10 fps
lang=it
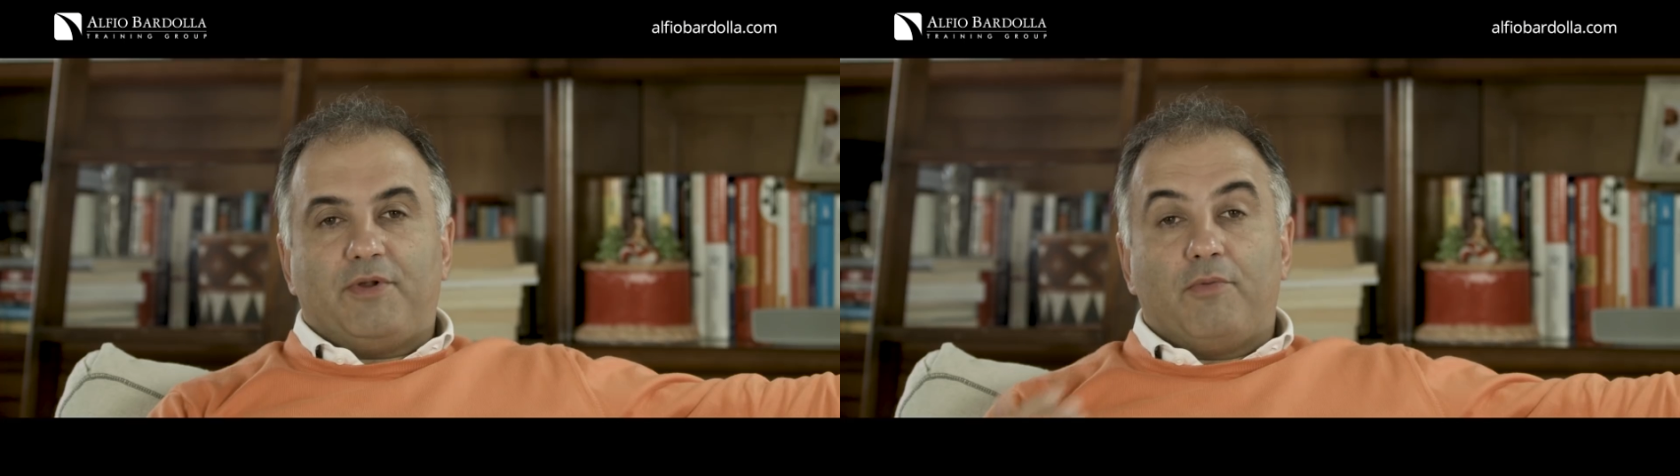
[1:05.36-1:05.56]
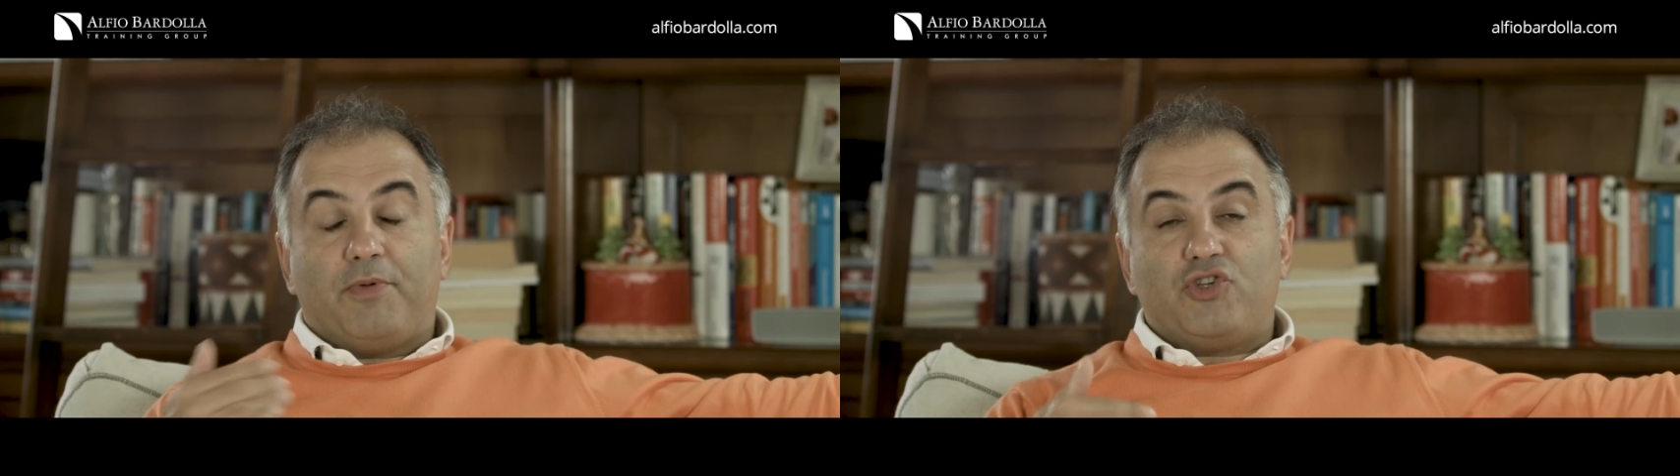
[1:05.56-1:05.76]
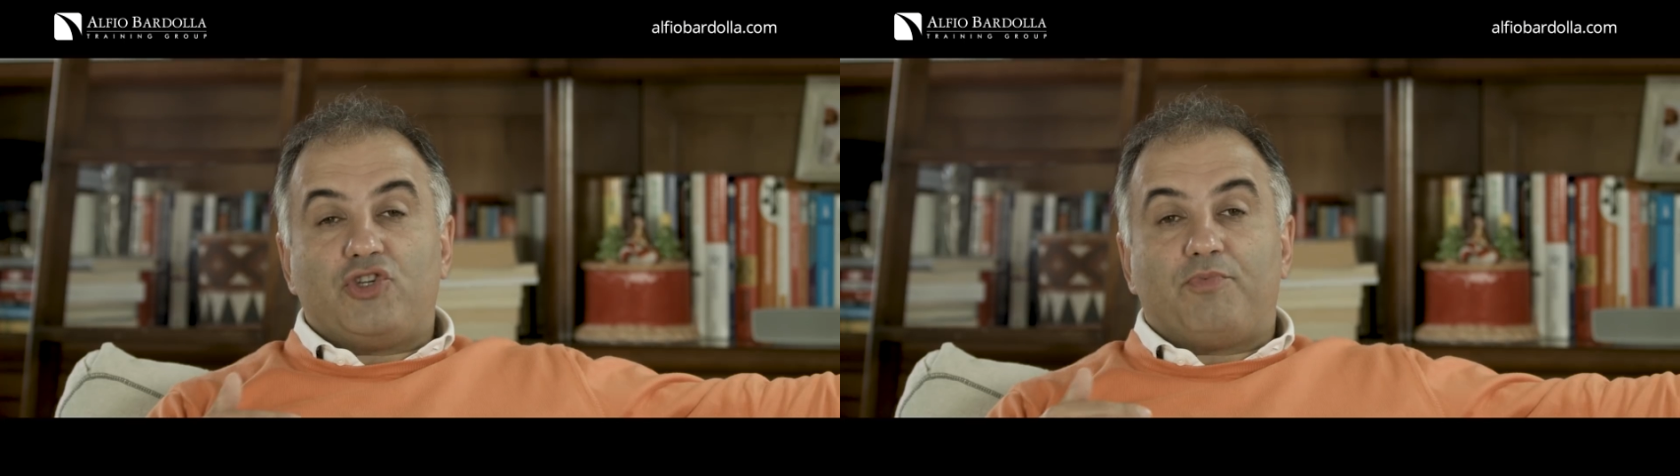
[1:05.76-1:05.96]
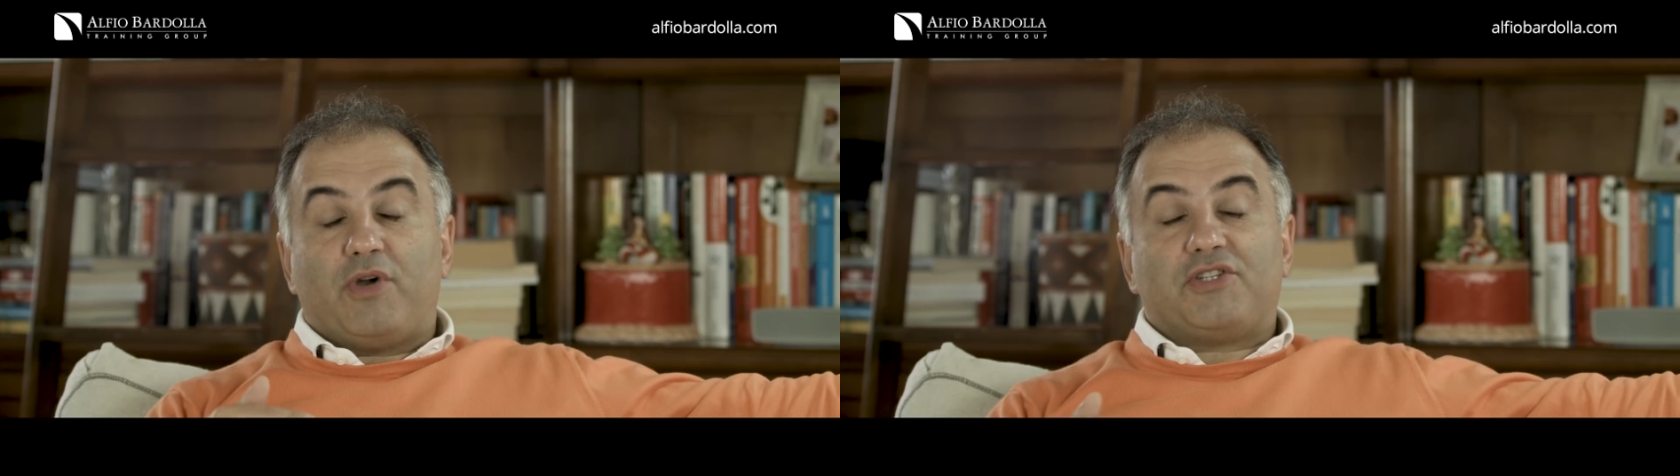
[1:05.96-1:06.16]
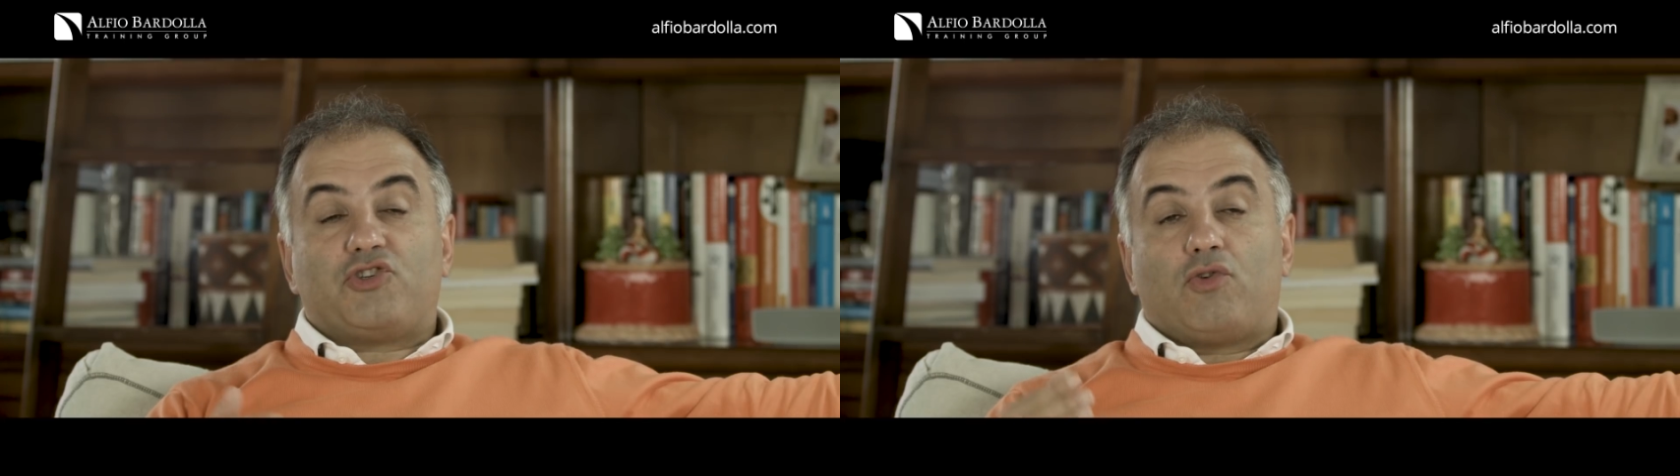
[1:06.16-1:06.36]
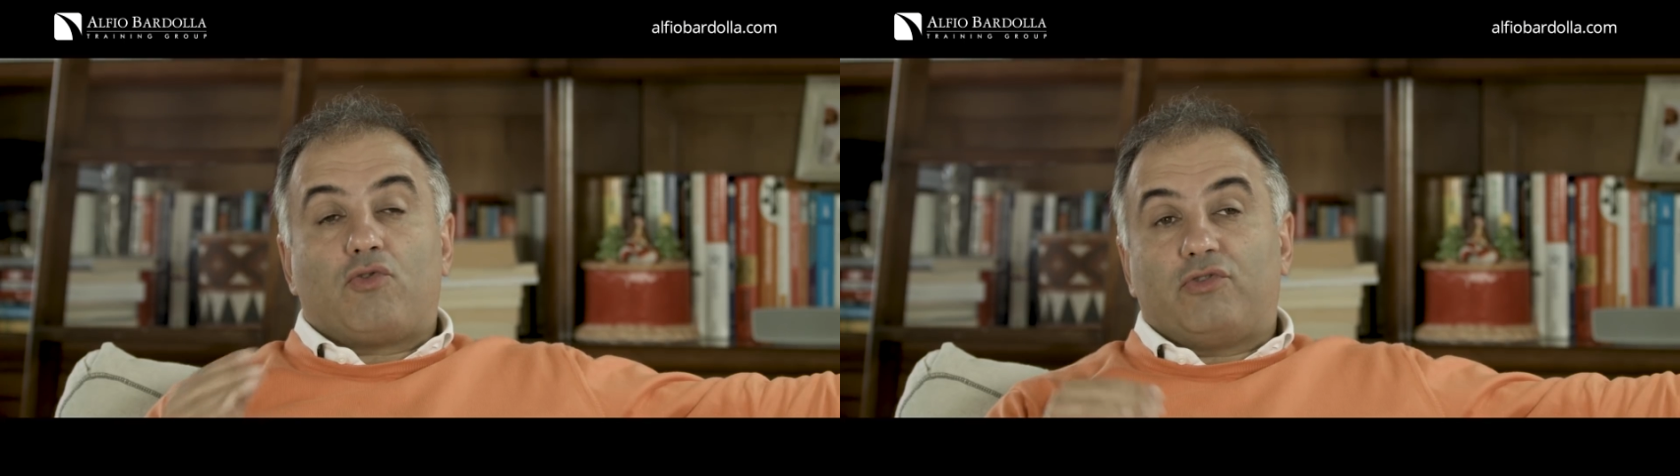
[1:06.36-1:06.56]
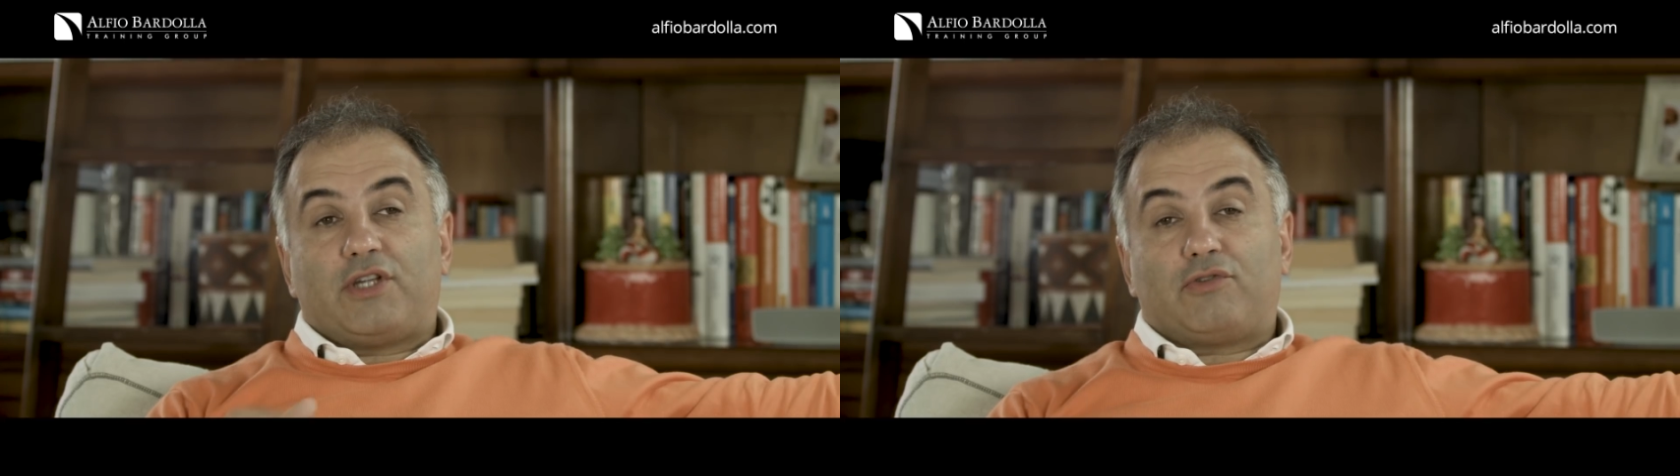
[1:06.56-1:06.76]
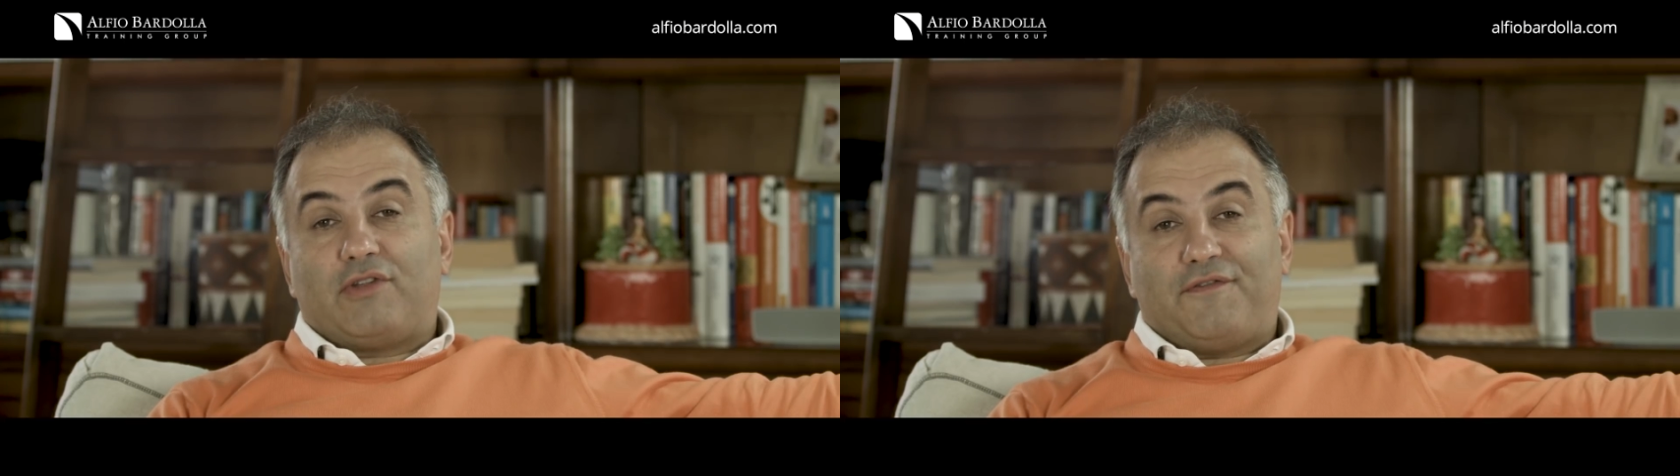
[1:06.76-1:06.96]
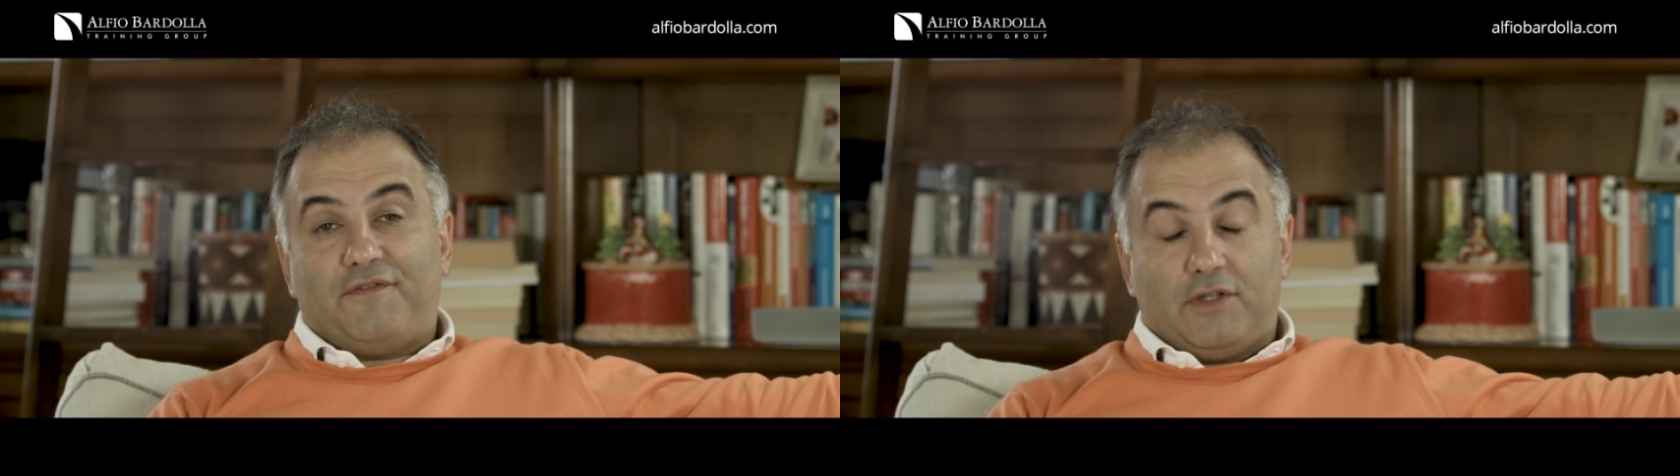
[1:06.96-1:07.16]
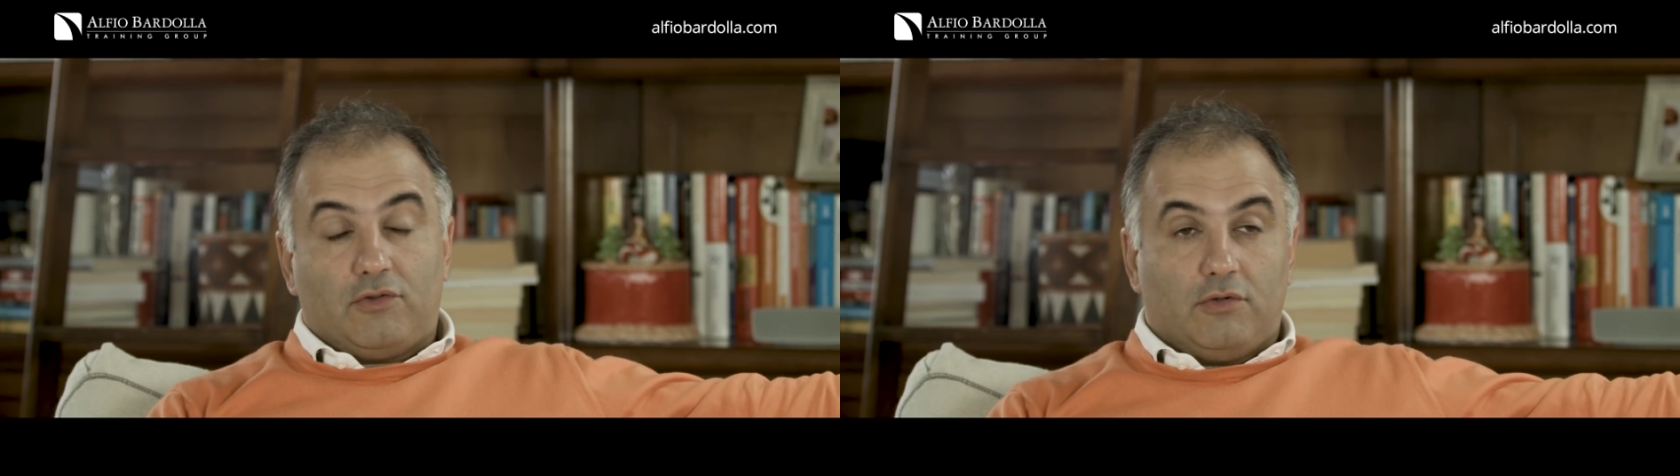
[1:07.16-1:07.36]
Il primo principio è se c'è un contratto
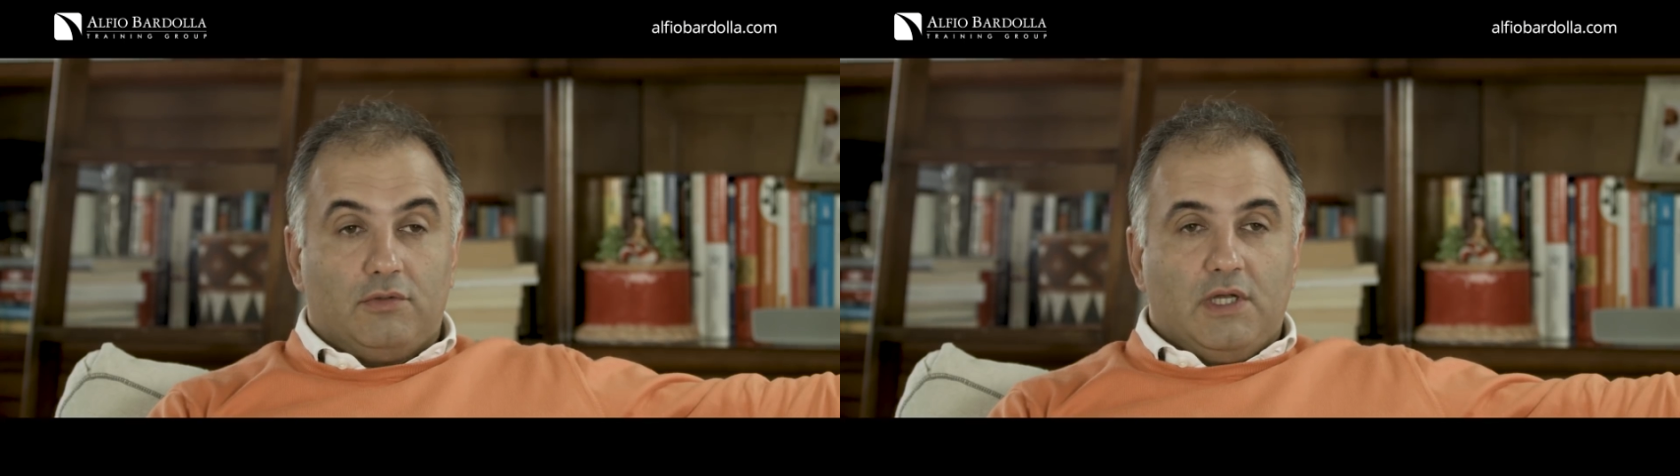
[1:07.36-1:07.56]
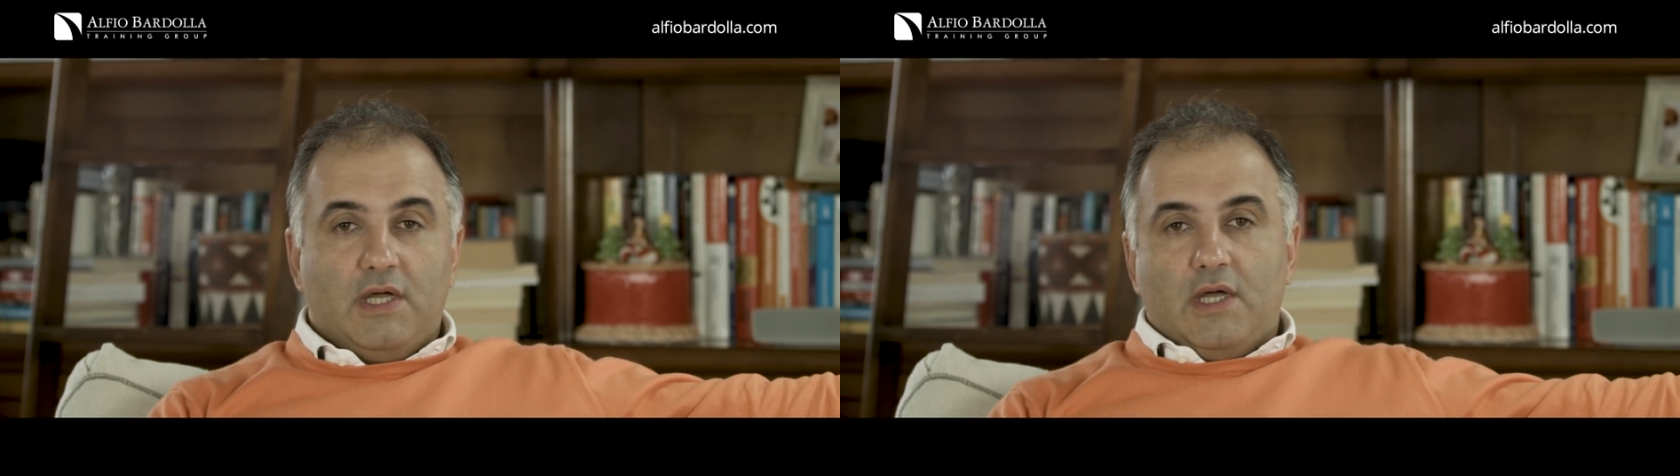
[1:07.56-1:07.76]
d'affitto.